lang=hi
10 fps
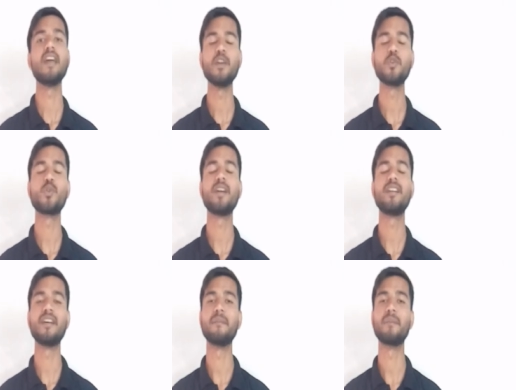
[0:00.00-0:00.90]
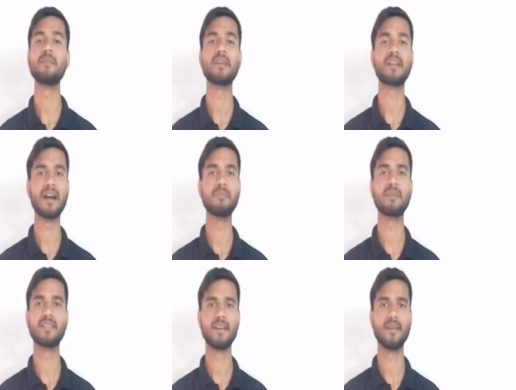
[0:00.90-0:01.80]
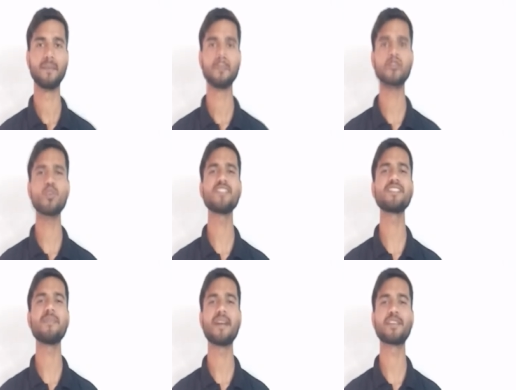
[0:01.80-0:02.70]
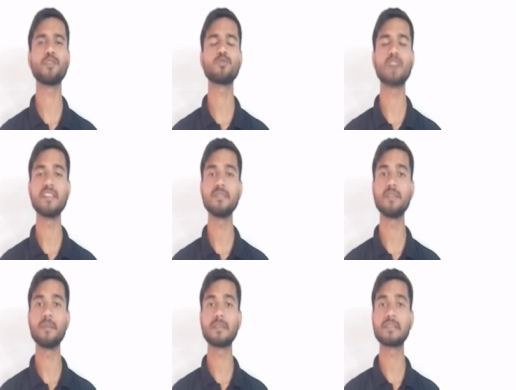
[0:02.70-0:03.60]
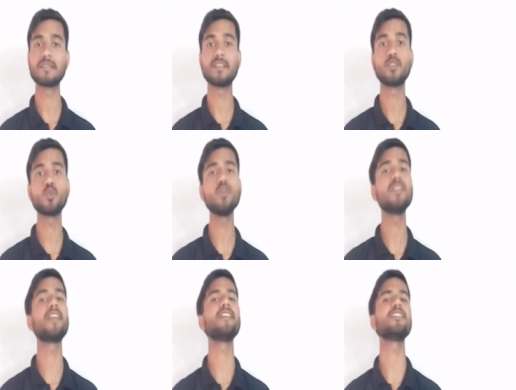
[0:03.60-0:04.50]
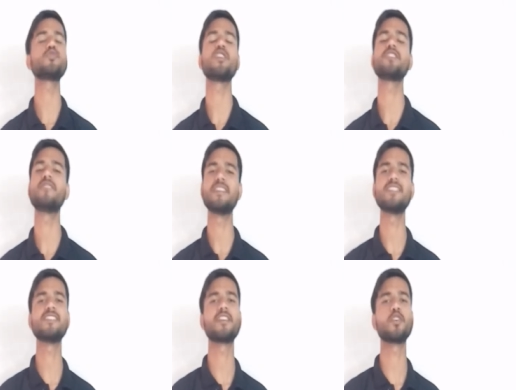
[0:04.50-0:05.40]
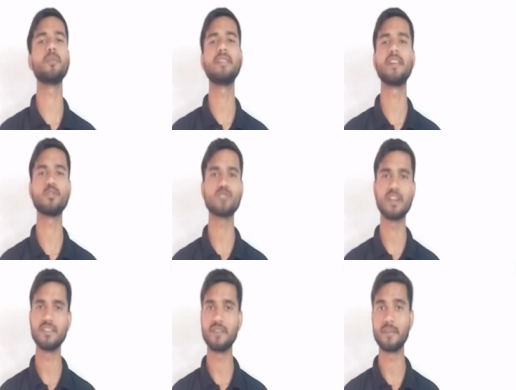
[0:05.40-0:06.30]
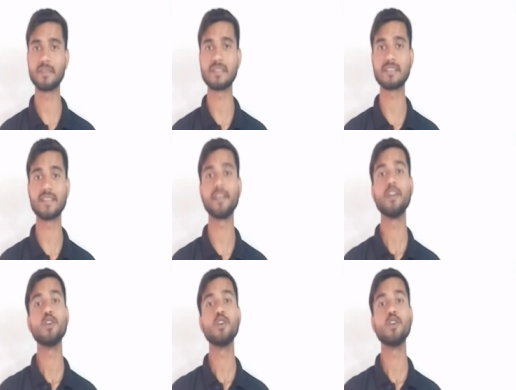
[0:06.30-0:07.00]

एंड्रॉइड नाइन पाई पर काम करता है स्टोरेज की बात करें तो चार जीबी रैम के साथ साथ टू इंटरनल स्टोरेज वेरियंट देखने को मिलते हैं चार जीबी रैम के साथ साथ